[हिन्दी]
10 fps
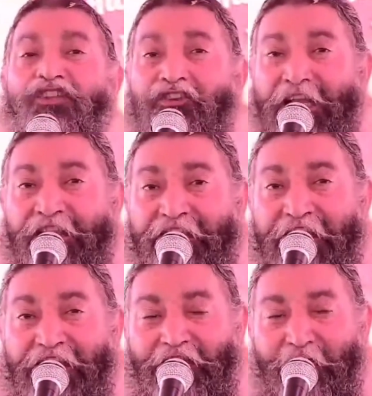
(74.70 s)

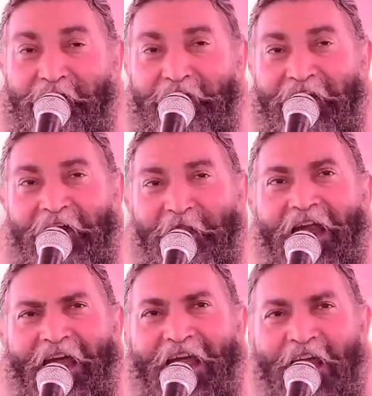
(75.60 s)
छत्तीस मिनट
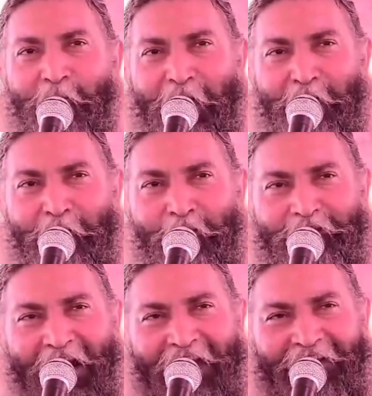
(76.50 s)
पहले ब्रह्म मुहूर्त
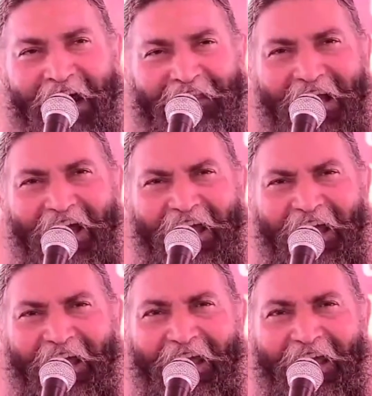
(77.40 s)
लग जाता है